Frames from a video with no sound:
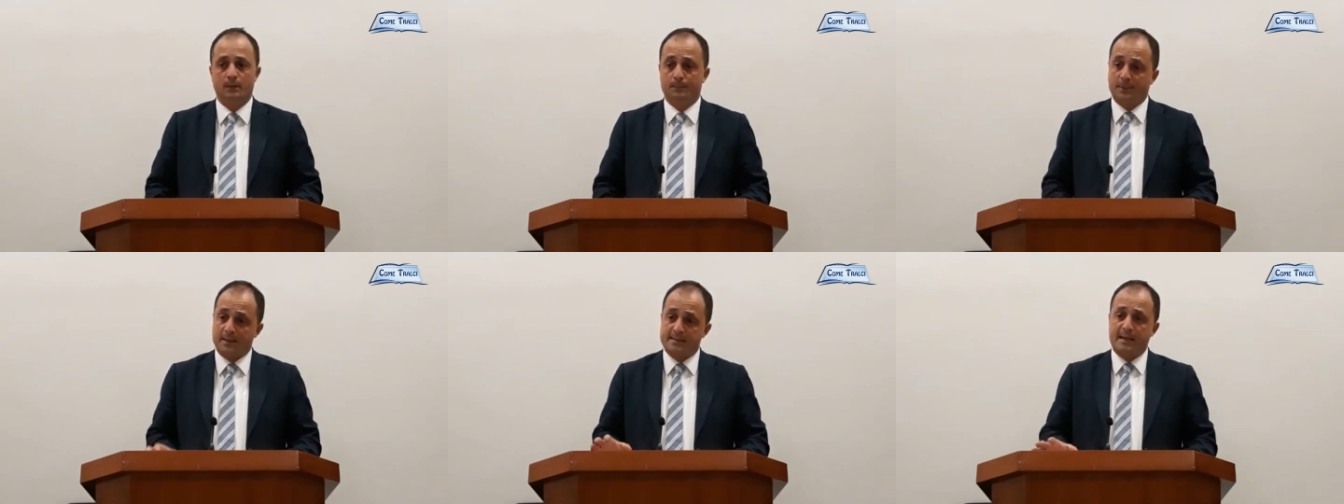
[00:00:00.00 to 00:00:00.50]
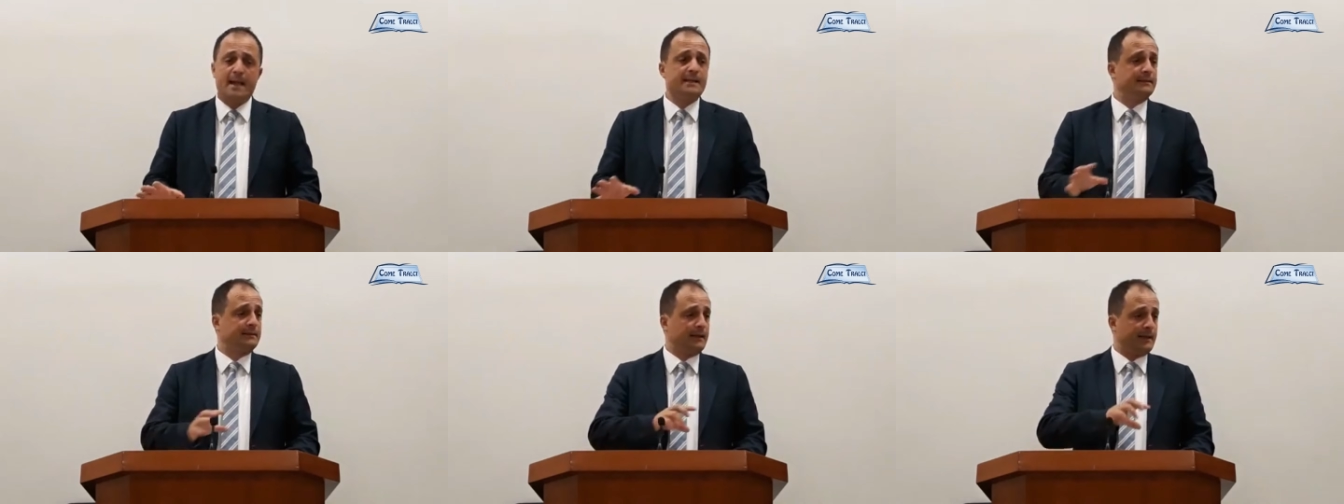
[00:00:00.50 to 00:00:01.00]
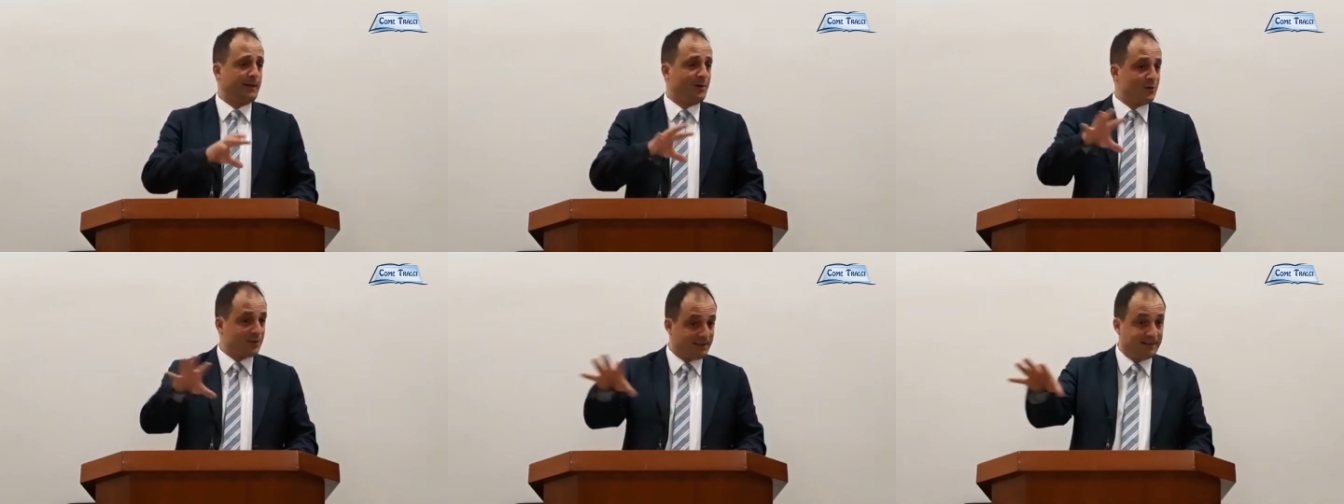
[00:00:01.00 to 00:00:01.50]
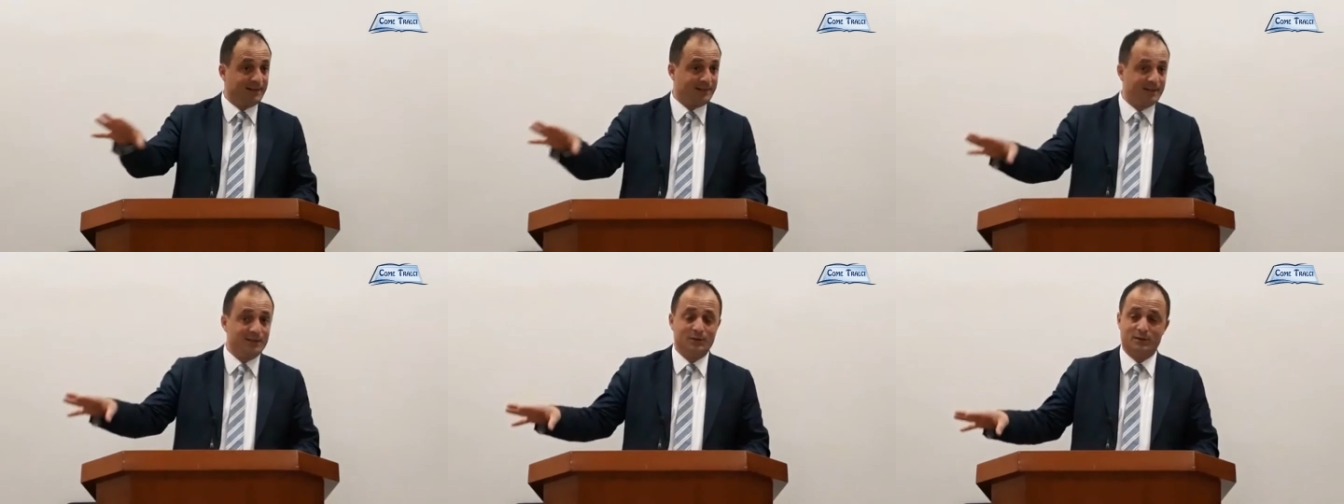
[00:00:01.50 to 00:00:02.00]
presenta le cose del
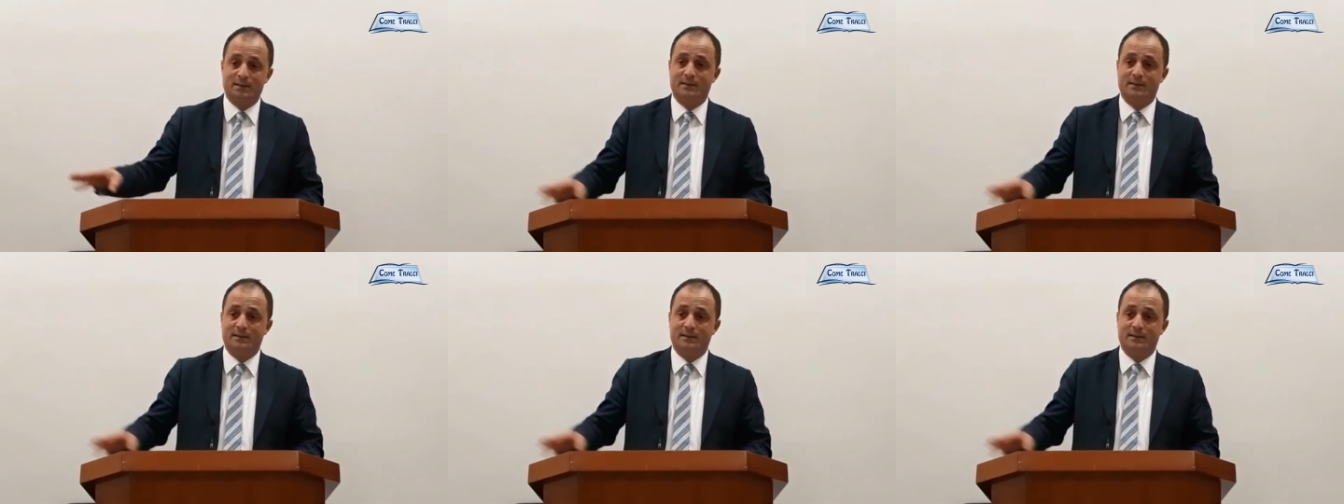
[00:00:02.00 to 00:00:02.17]
regno di